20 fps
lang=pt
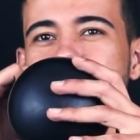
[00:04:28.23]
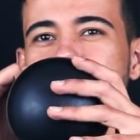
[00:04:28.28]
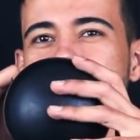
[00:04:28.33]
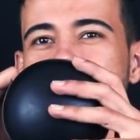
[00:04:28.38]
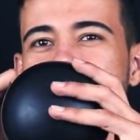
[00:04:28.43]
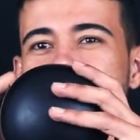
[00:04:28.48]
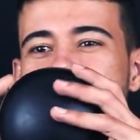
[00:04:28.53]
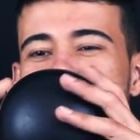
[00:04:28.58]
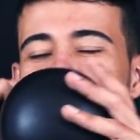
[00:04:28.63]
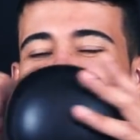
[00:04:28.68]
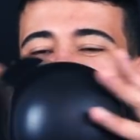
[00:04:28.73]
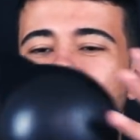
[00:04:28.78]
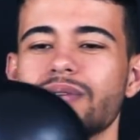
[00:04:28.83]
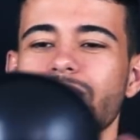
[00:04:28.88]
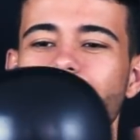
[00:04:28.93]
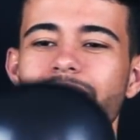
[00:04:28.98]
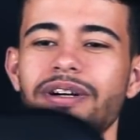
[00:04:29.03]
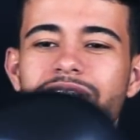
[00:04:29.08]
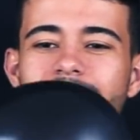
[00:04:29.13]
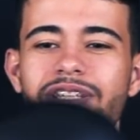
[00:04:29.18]
É.
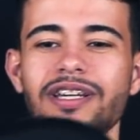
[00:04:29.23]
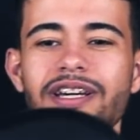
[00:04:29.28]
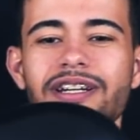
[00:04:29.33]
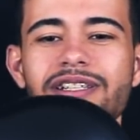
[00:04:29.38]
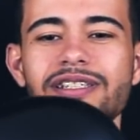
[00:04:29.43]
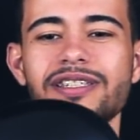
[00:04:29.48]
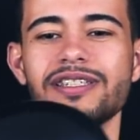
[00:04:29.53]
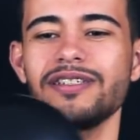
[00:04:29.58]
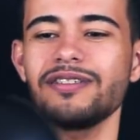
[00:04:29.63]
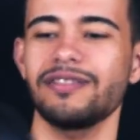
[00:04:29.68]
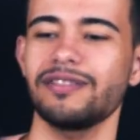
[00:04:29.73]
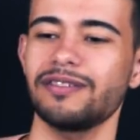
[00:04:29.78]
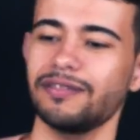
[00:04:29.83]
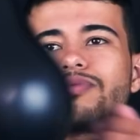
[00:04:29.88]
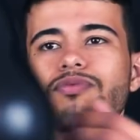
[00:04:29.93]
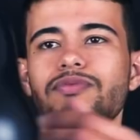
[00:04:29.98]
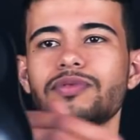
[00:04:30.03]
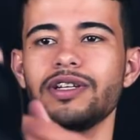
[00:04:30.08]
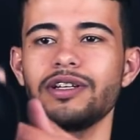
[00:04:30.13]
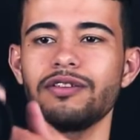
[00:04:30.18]
acho que era assim.
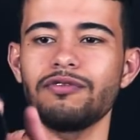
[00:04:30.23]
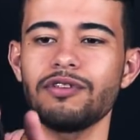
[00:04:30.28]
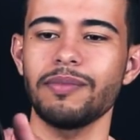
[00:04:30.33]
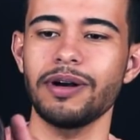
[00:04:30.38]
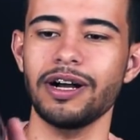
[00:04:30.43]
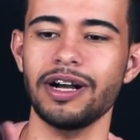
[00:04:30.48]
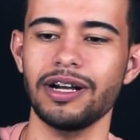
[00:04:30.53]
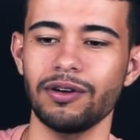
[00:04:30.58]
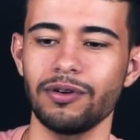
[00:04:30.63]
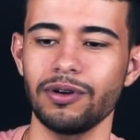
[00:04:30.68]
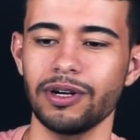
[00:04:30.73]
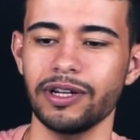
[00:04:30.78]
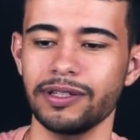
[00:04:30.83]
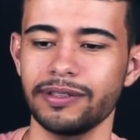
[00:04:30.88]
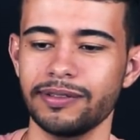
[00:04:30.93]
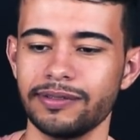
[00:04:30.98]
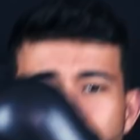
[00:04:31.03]
É, vou amarrar agora.